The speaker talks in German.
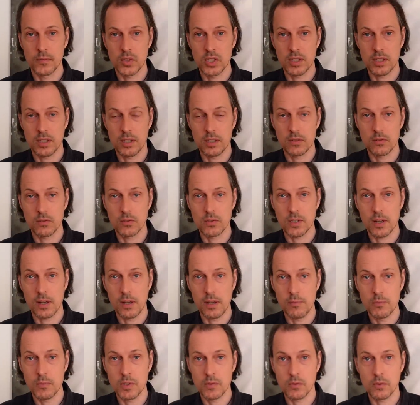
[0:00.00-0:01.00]
Das heißt, unser
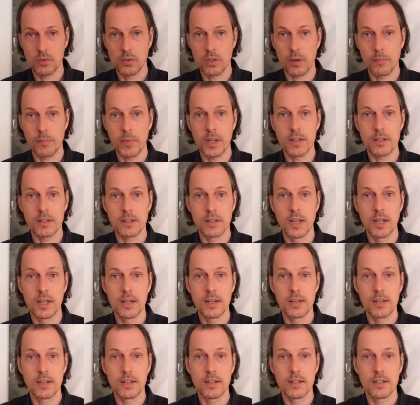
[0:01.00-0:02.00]
Lebensfundament
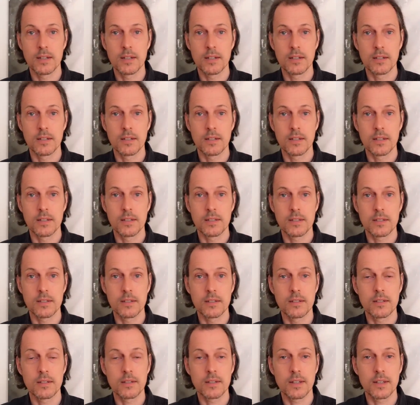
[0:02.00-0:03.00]

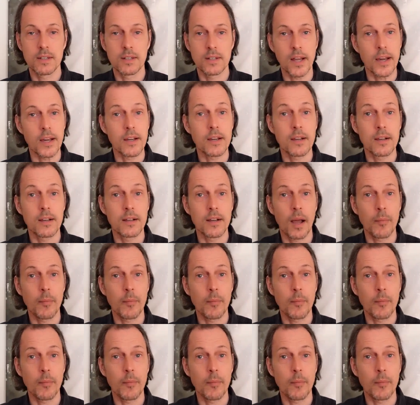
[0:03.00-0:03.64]
sind Gedanken,